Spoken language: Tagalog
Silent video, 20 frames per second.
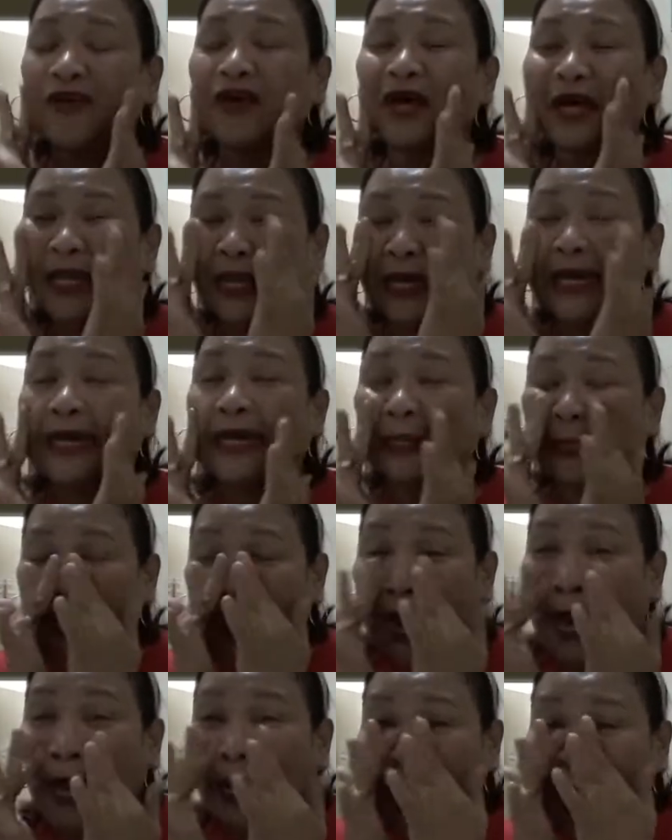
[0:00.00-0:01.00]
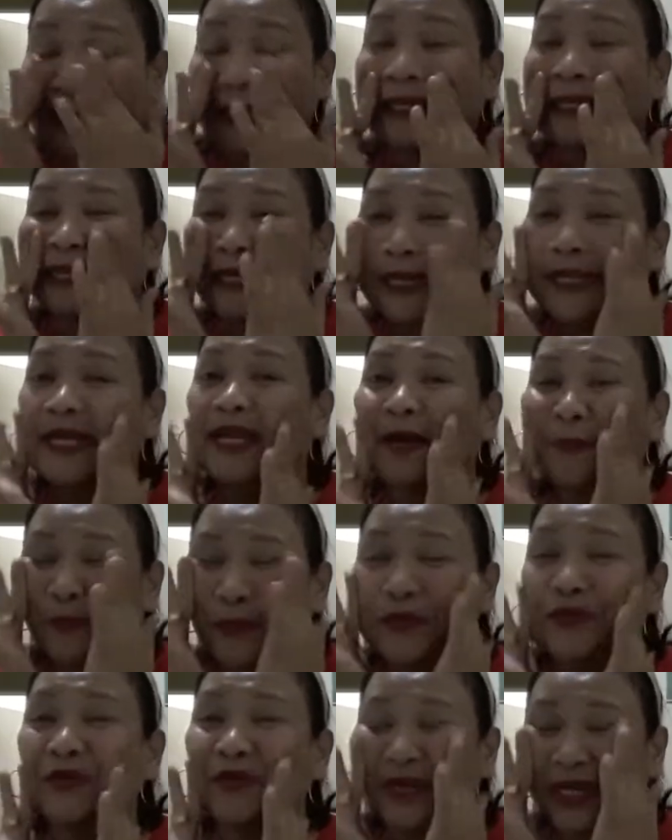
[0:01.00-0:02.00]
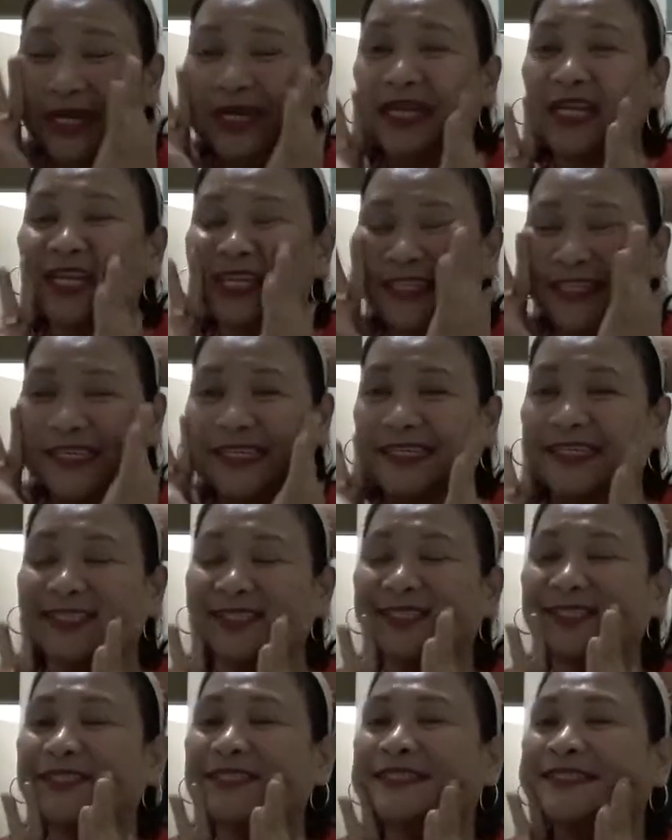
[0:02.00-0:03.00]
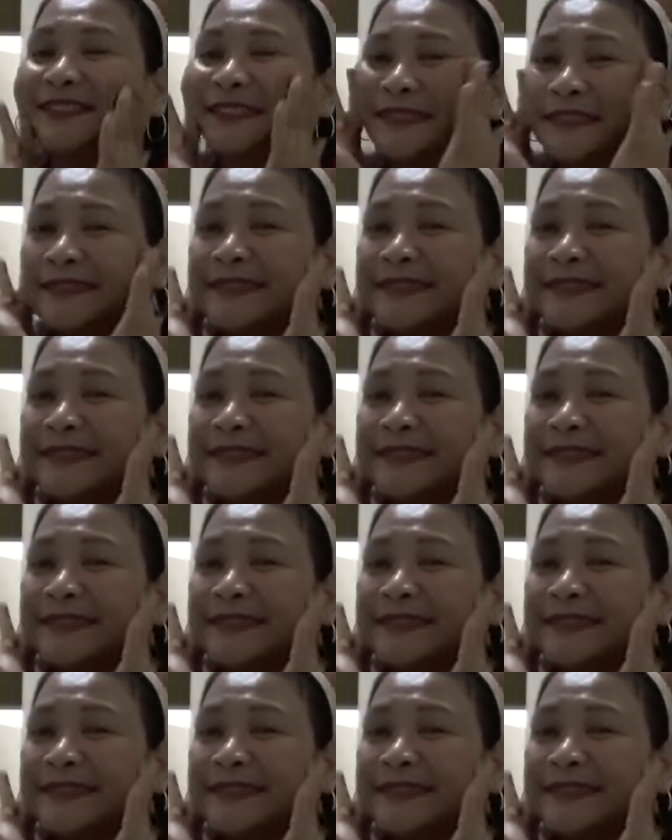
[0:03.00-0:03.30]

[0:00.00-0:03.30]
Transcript: oil, and honey. Yan lang po yung ingredients.